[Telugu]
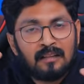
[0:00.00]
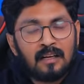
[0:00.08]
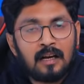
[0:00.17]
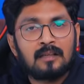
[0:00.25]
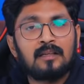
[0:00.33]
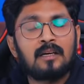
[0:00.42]

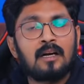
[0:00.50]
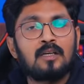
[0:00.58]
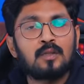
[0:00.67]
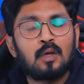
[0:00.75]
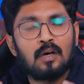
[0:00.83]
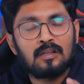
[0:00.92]
అందరి ఆధార్
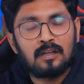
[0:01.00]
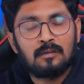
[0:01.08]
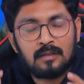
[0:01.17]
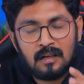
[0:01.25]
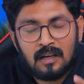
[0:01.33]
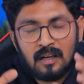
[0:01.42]
కార్డ్స్లో అందరూ
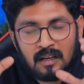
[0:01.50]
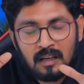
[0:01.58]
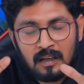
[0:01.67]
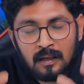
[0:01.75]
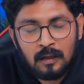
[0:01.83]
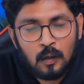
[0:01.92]

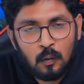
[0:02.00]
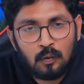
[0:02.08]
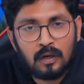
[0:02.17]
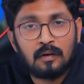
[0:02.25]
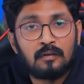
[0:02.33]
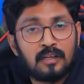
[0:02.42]
చండాలంగానే
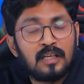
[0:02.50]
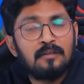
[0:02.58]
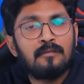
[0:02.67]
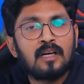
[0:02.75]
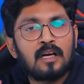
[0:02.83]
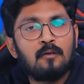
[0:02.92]
ఉంటారు దీని
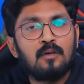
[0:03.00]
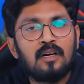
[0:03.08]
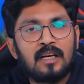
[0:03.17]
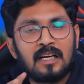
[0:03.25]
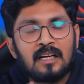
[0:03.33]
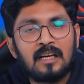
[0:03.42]
వెనుక ఉన్న
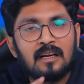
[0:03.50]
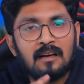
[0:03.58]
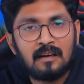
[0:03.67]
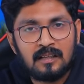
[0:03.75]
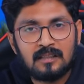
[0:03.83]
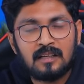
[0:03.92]
టెక్నికల్
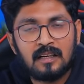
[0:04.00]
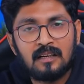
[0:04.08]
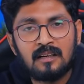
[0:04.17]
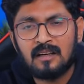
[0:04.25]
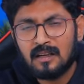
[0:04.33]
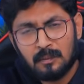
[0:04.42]
రీజన్
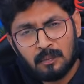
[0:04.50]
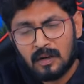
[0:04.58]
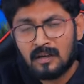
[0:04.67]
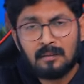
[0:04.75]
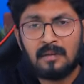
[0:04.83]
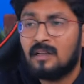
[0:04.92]
ఏంటంటే
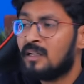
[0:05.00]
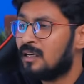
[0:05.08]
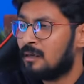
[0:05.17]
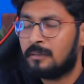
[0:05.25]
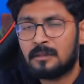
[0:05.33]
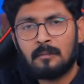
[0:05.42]
ఇప్పుడంటే మన
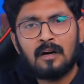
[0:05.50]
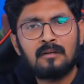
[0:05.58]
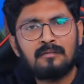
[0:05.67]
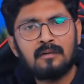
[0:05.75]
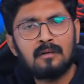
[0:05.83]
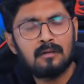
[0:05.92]
దగ్గర
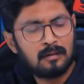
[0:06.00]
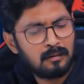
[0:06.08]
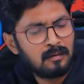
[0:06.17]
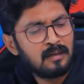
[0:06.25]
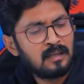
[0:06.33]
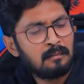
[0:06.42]
స్మార్ట్ ఫోన్లు
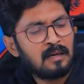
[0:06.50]
ట్వంటీ